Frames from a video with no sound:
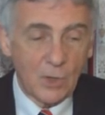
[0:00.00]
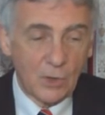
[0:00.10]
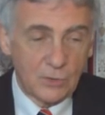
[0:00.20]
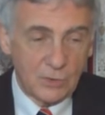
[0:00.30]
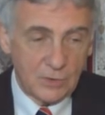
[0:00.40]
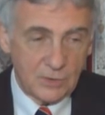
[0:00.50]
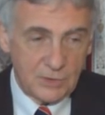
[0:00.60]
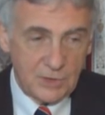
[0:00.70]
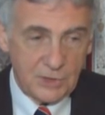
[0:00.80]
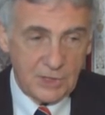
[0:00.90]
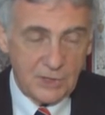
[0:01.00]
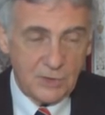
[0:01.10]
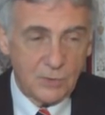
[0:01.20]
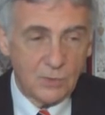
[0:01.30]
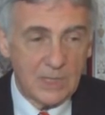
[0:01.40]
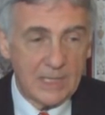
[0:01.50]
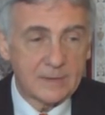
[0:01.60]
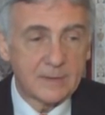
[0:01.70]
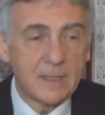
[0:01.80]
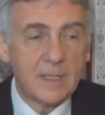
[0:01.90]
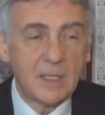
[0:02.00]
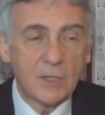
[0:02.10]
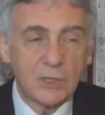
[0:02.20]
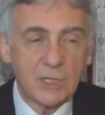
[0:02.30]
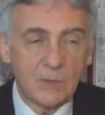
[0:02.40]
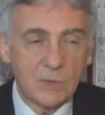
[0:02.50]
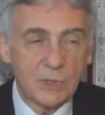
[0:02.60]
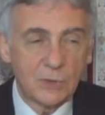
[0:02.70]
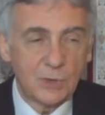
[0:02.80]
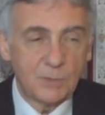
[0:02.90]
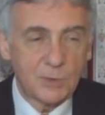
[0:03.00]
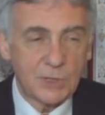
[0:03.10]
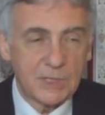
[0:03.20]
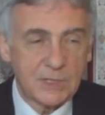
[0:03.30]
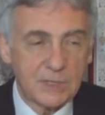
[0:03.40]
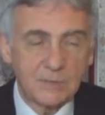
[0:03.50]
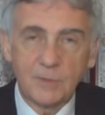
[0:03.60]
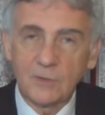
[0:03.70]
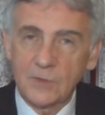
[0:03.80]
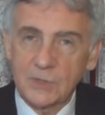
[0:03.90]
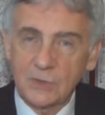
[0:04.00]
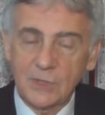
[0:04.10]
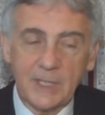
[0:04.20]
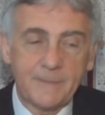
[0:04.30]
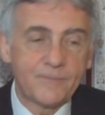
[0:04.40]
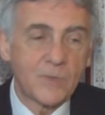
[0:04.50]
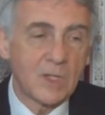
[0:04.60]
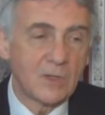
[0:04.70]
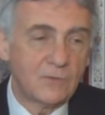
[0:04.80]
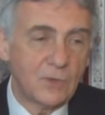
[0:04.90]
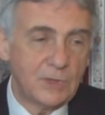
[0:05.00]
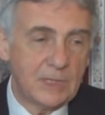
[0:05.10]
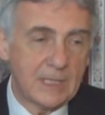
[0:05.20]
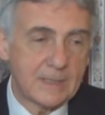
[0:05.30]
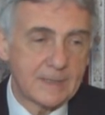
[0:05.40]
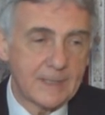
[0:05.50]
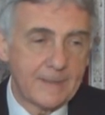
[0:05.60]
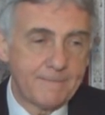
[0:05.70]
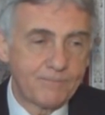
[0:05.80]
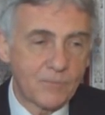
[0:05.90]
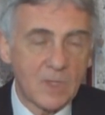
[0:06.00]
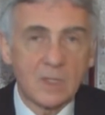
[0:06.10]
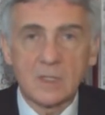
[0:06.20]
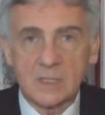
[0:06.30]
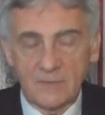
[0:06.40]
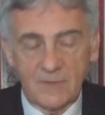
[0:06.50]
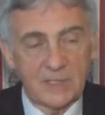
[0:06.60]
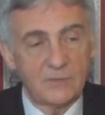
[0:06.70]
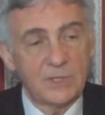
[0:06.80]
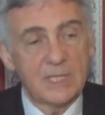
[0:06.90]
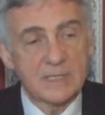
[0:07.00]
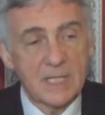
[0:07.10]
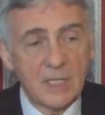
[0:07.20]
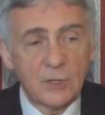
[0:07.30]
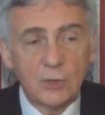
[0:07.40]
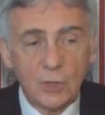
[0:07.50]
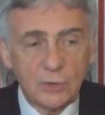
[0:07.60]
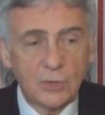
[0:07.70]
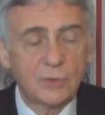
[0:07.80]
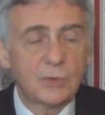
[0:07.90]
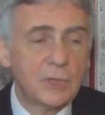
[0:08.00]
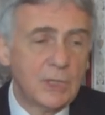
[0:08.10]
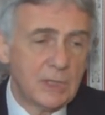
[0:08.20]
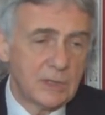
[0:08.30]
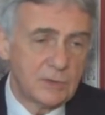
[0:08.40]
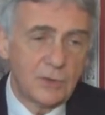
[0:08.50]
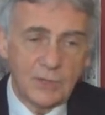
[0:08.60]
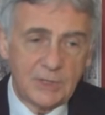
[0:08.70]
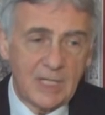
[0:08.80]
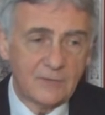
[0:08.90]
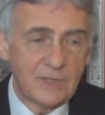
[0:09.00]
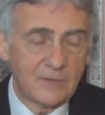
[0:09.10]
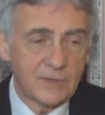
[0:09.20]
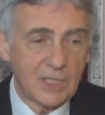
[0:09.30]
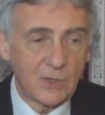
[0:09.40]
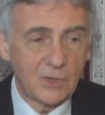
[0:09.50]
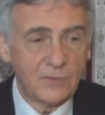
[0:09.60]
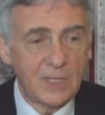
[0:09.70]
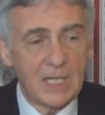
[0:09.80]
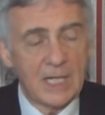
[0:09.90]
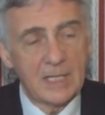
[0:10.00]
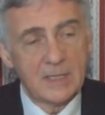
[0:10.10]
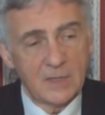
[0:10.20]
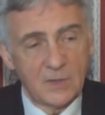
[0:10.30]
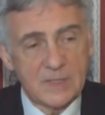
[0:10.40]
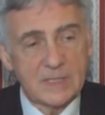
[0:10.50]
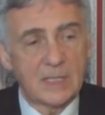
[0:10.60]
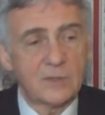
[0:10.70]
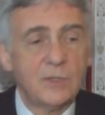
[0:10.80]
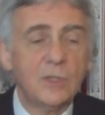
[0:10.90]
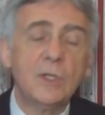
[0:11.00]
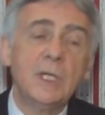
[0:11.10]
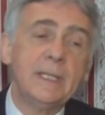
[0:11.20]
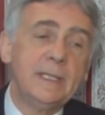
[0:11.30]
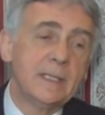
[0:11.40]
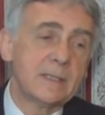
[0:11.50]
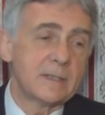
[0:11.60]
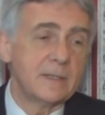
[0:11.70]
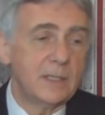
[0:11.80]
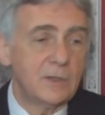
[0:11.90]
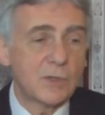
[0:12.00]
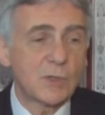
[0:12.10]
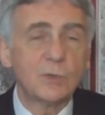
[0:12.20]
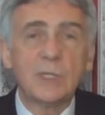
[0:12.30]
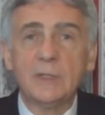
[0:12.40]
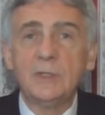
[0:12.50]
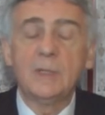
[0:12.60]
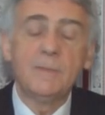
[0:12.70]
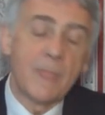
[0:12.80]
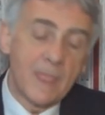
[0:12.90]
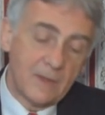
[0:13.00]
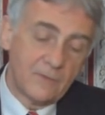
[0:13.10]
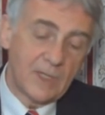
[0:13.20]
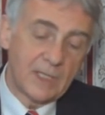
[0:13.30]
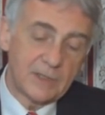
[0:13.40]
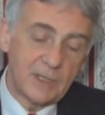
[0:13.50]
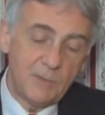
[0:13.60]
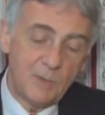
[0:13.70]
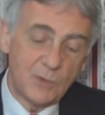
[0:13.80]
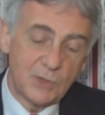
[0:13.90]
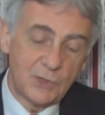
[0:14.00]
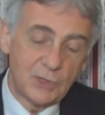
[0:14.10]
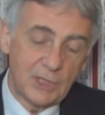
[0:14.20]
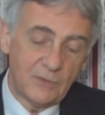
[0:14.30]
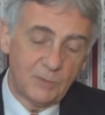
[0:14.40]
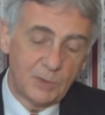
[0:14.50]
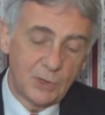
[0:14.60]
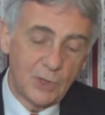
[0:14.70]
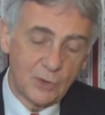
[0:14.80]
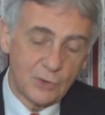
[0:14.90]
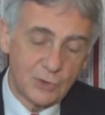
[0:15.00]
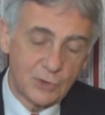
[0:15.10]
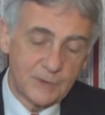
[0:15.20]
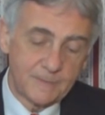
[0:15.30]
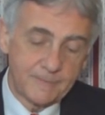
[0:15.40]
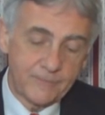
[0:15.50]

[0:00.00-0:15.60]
od 10 lat kształcony przez profesora Wojtasa, Stefana Wojtasa, dotąd do niedawna w Krakowie, a ostatnio jest jego studentem w Akademii Muzycznej w Bydgoszczy.